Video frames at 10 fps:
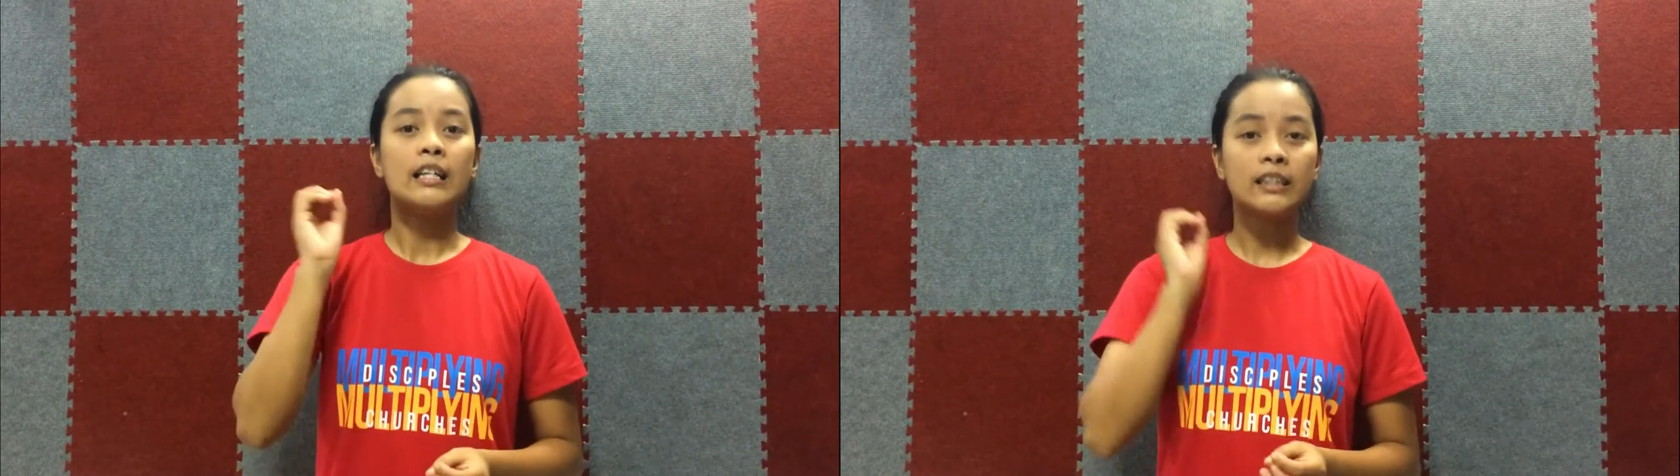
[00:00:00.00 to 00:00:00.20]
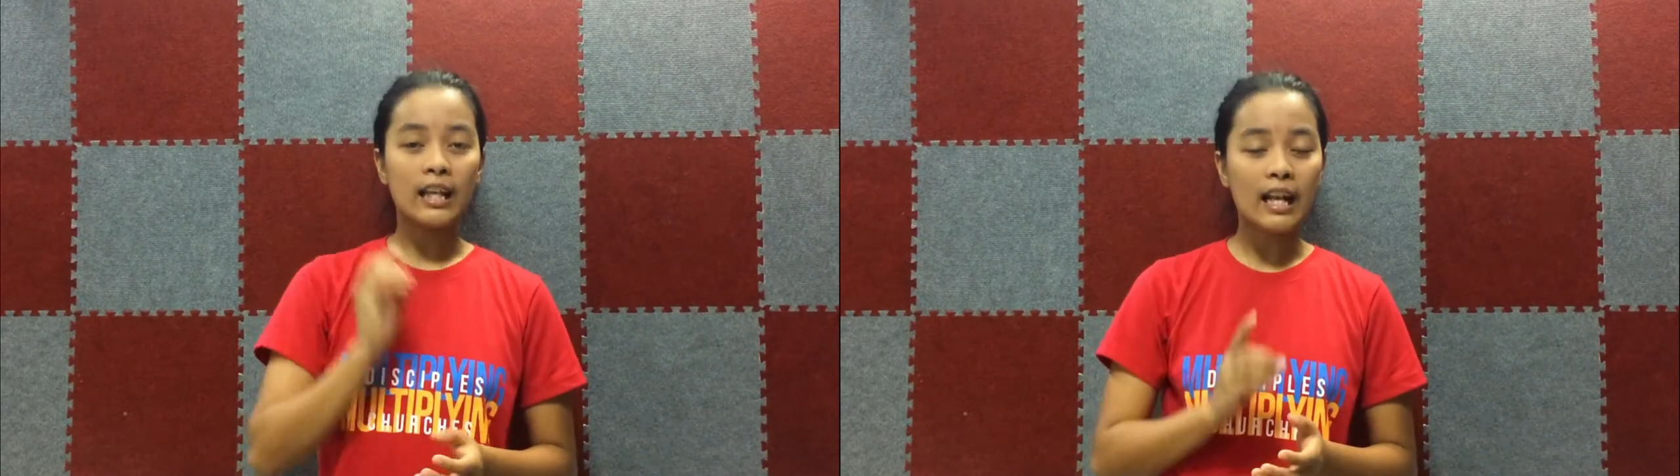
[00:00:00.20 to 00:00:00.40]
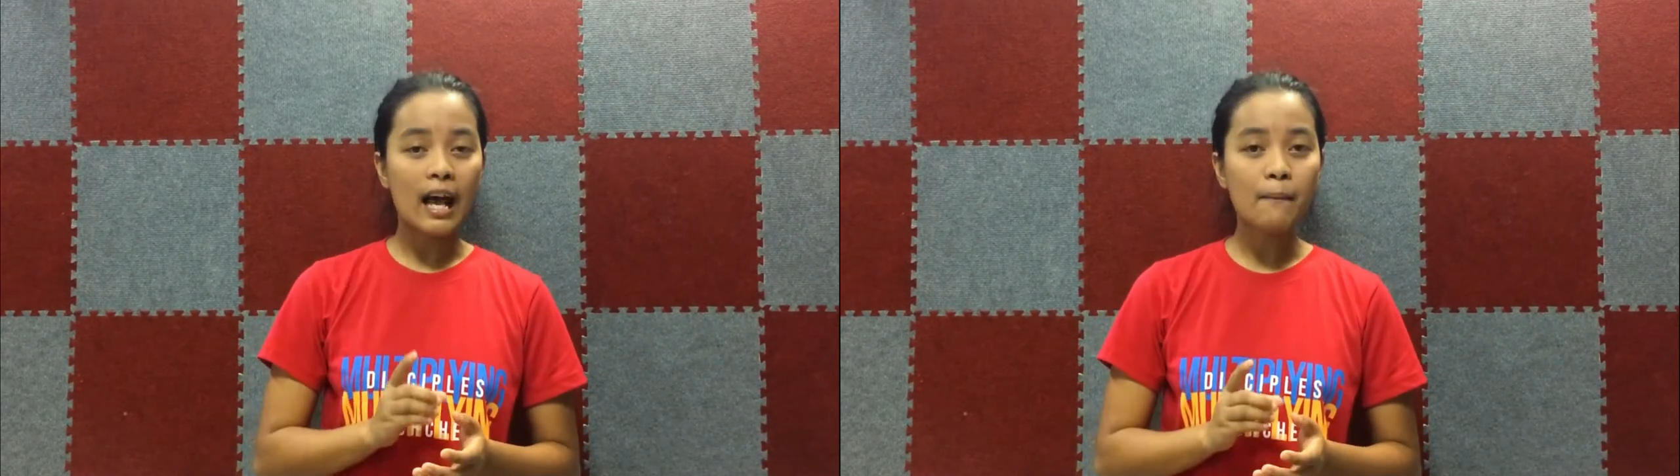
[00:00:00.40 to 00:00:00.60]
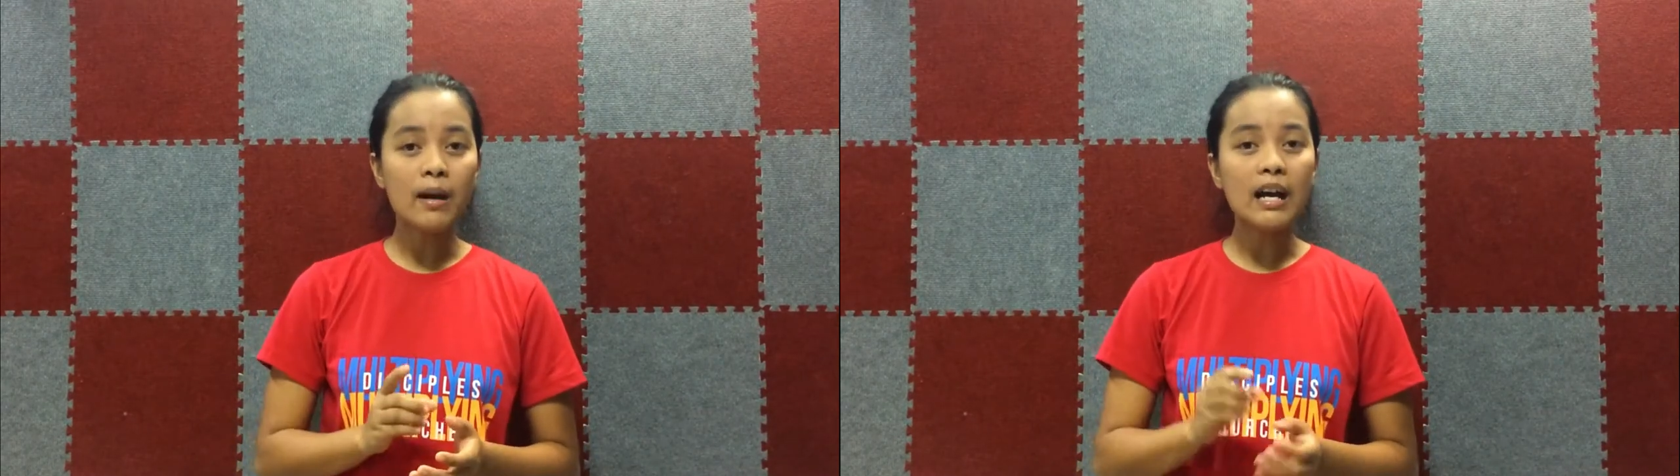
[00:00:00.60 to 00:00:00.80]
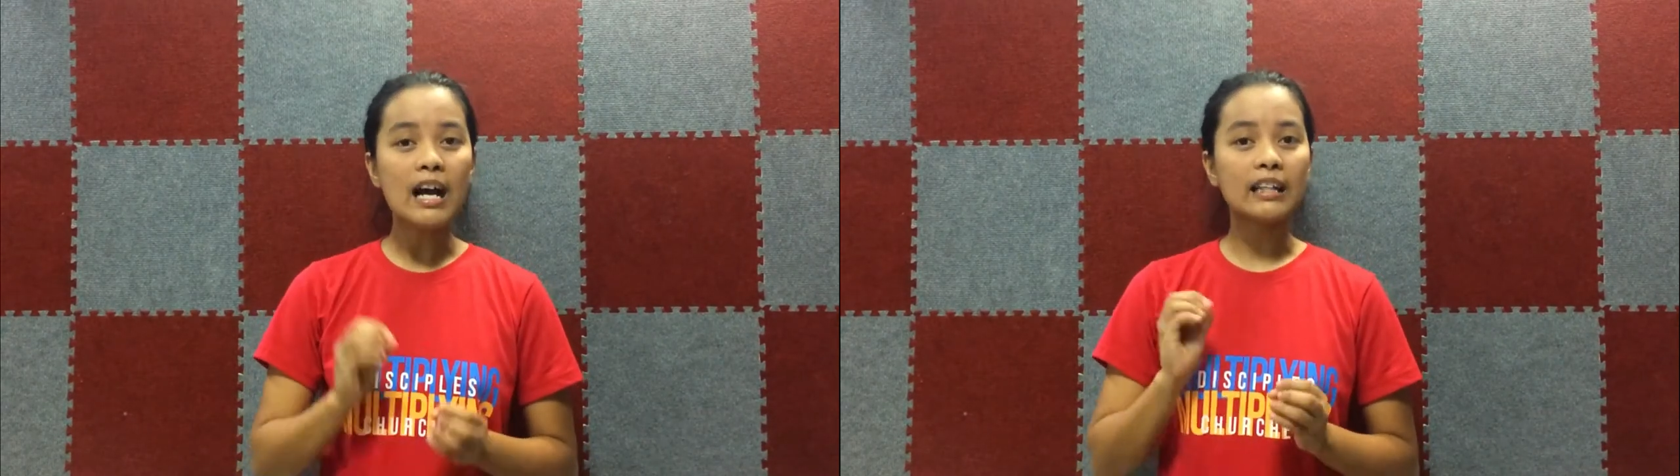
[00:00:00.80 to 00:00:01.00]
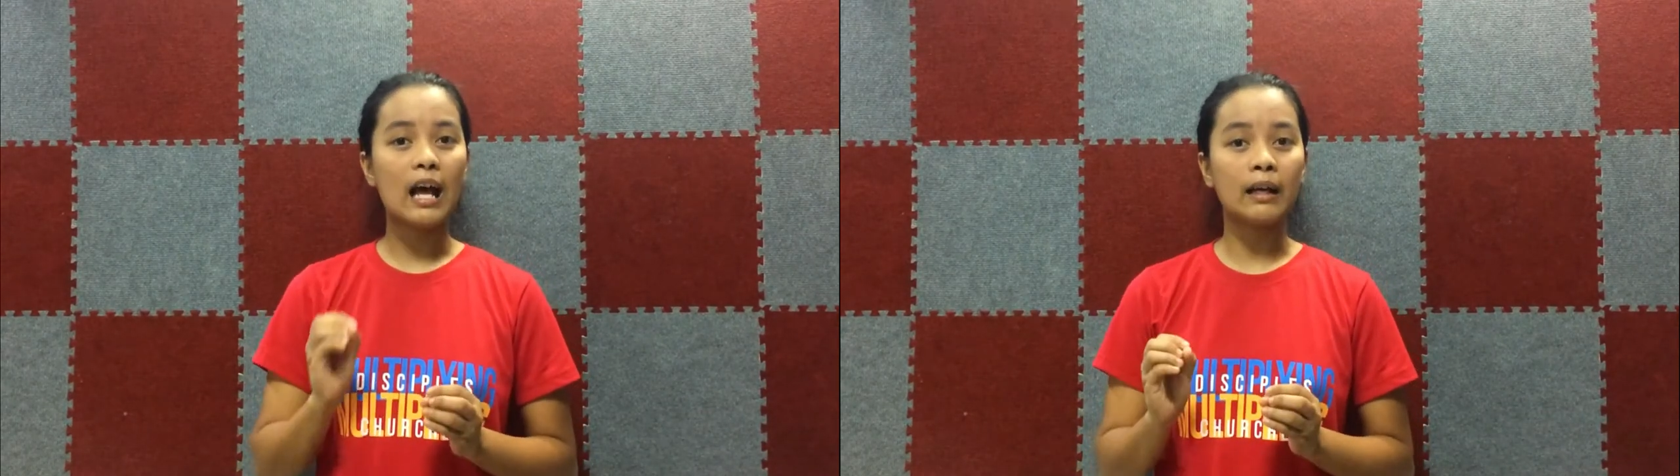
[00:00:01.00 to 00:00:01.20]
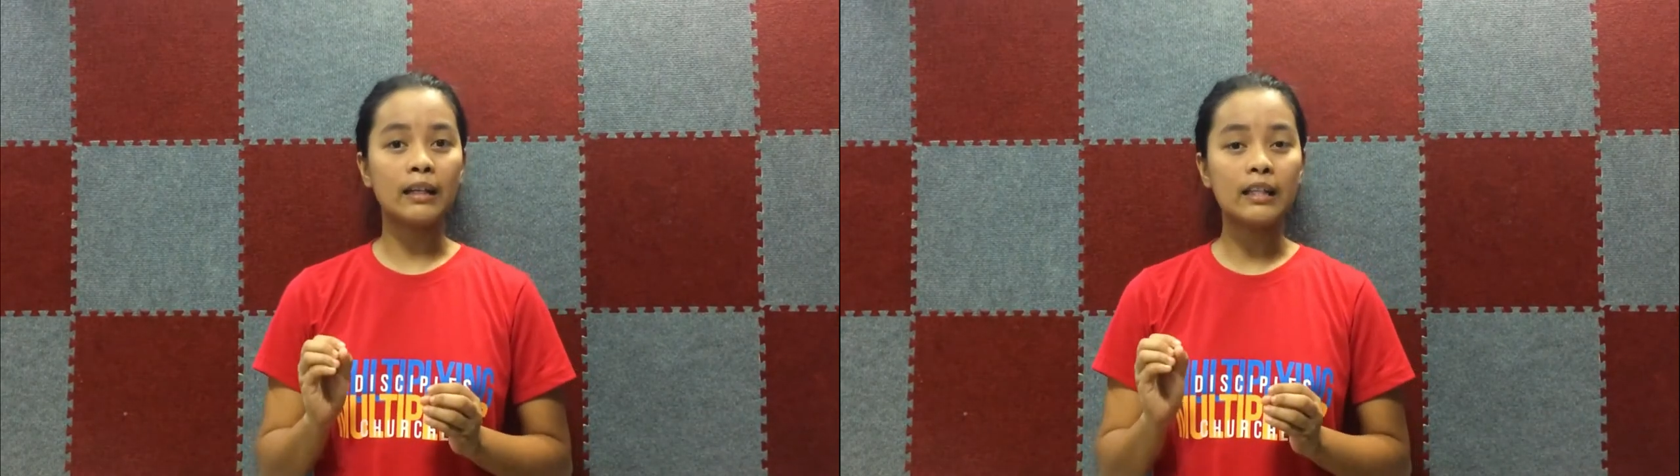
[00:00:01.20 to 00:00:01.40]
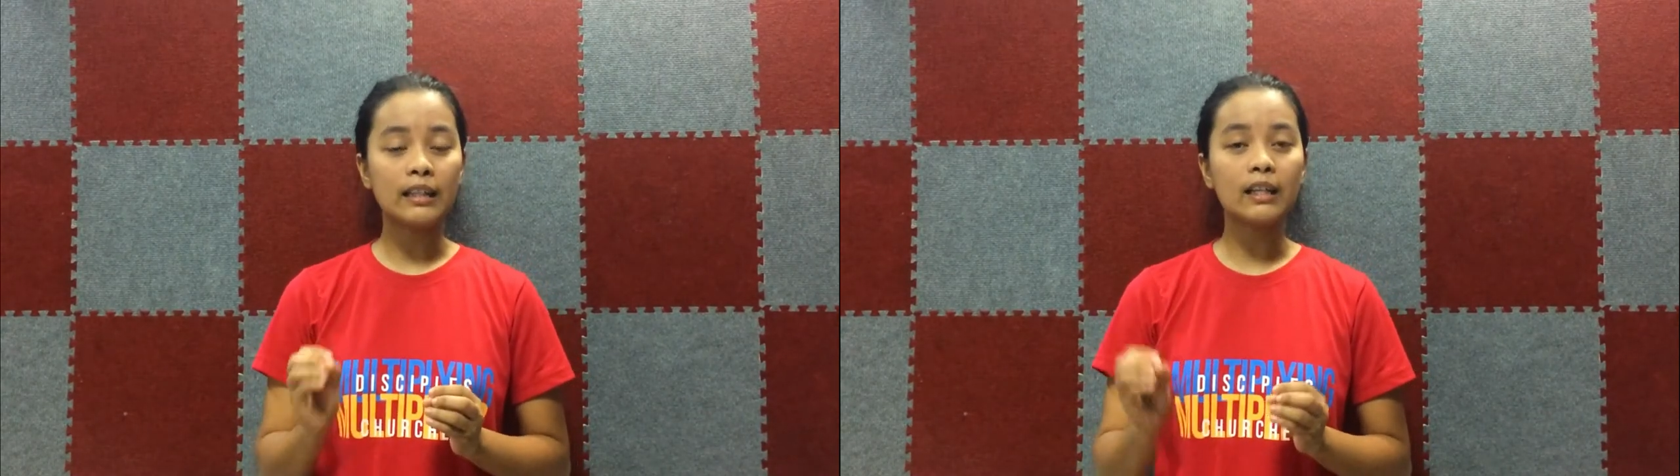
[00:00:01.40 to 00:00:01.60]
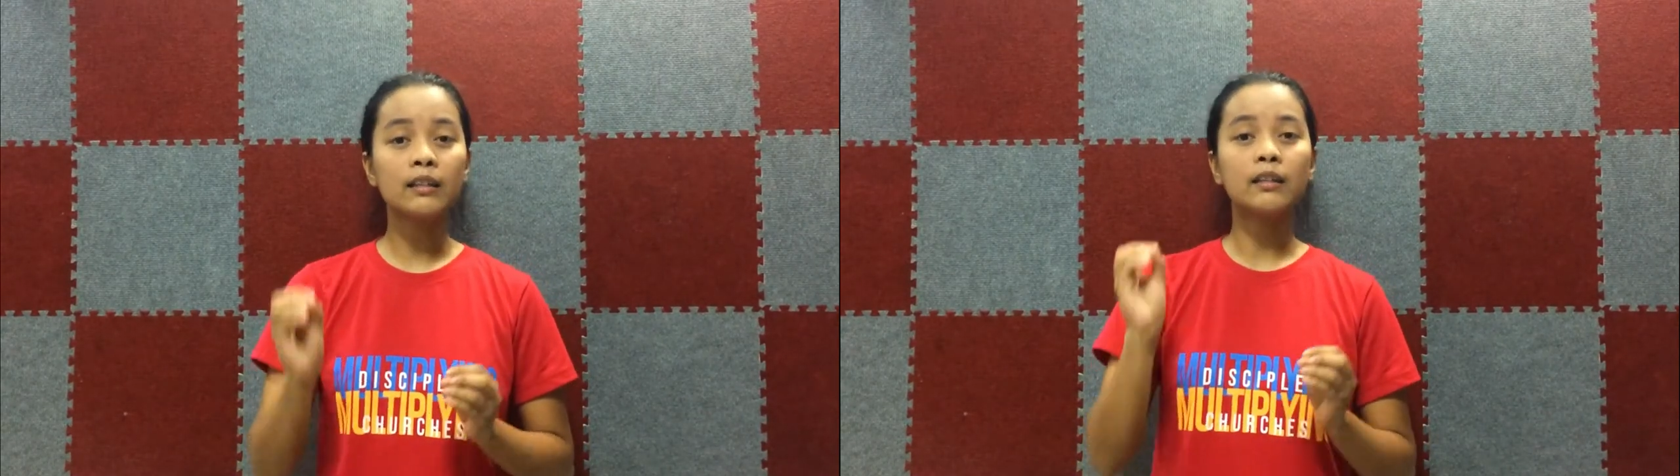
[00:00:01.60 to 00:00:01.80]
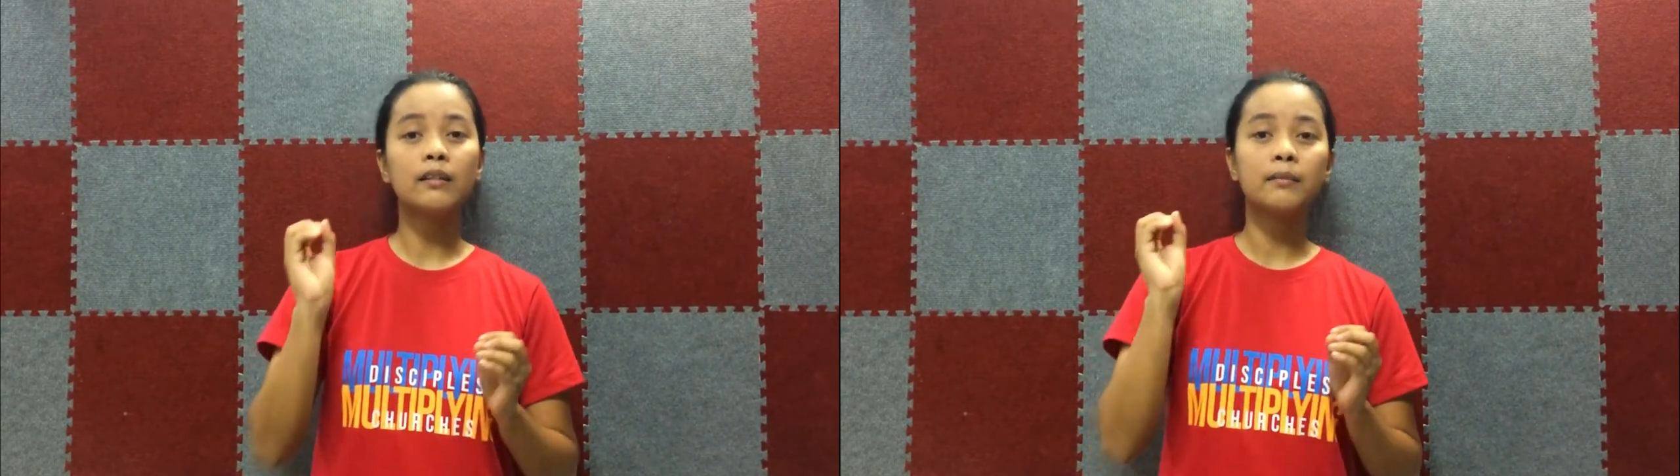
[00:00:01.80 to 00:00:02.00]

siya lamang ang nakitang